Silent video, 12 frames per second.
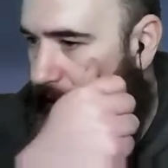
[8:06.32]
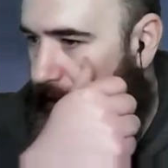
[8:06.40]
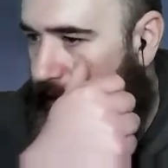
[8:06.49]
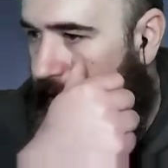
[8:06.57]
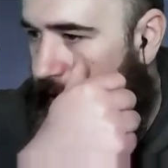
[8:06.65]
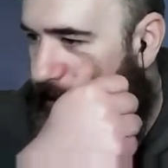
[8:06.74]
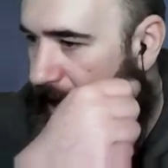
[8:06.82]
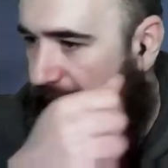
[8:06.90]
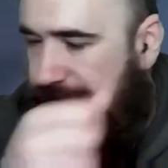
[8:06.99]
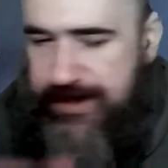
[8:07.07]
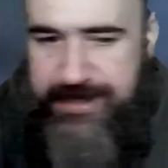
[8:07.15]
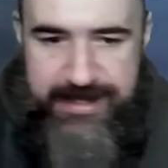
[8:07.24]
Ja,
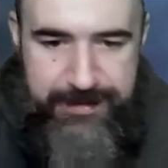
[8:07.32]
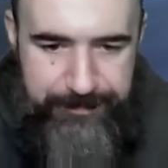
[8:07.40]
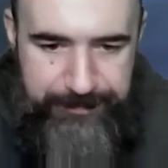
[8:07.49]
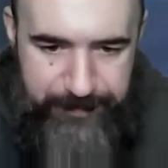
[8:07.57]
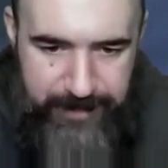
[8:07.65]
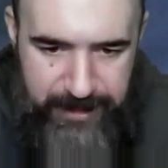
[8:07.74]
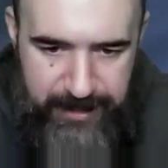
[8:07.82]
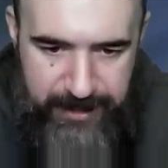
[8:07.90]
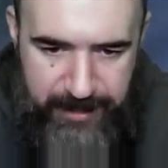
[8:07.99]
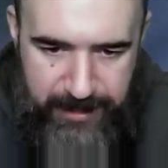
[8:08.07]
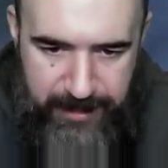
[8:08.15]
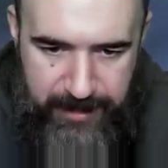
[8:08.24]
hatte es.
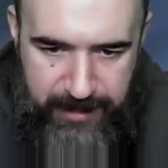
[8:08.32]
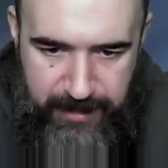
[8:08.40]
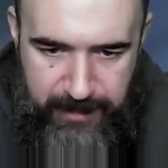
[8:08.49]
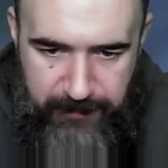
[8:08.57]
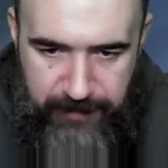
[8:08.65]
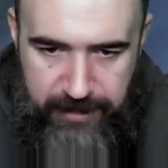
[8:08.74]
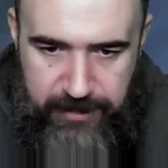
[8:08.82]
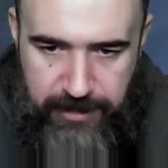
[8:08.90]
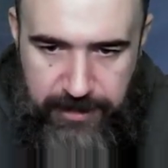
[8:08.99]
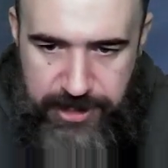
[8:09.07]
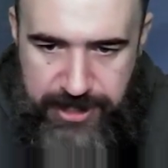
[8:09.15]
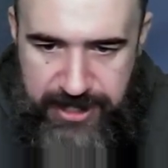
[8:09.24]
Wir
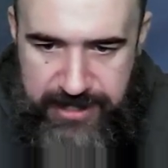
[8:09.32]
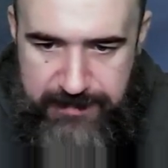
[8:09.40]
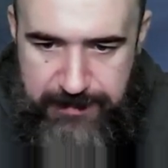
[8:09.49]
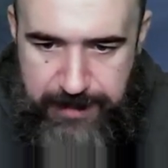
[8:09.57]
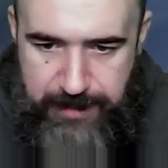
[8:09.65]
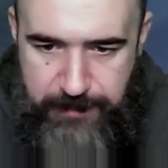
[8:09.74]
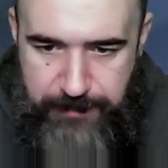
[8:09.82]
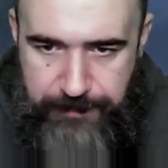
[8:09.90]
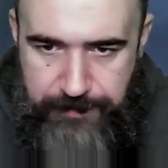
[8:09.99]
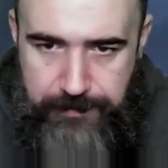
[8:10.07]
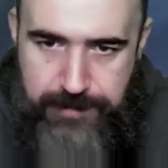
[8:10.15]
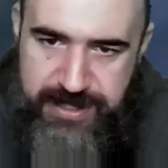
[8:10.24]
können Straßen bauen. Bis